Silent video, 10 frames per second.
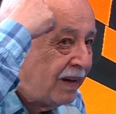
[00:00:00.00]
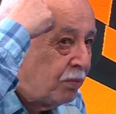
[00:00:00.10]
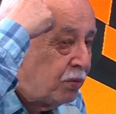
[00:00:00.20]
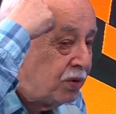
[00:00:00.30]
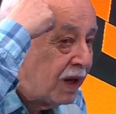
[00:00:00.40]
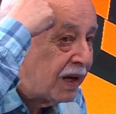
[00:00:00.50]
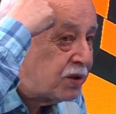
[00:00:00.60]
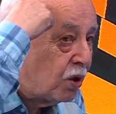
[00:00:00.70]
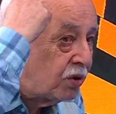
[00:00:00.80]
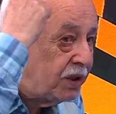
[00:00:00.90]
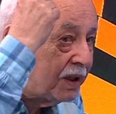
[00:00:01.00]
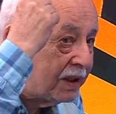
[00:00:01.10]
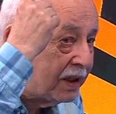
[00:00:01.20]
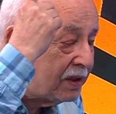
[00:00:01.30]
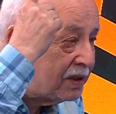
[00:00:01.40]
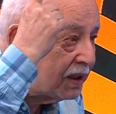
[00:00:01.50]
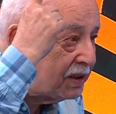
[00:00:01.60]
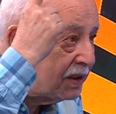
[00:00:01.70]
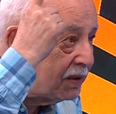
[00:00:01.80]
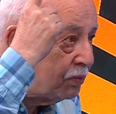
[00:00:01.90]
Bunlara çok dikkat
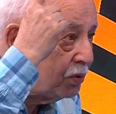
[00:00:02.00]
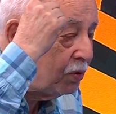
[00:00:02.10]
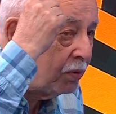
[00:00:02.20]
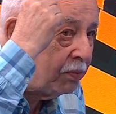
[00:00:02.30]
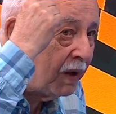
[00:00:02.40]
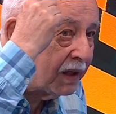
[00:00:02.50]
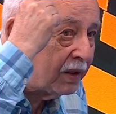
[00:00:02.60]
edeceksiniz bu kulüplerde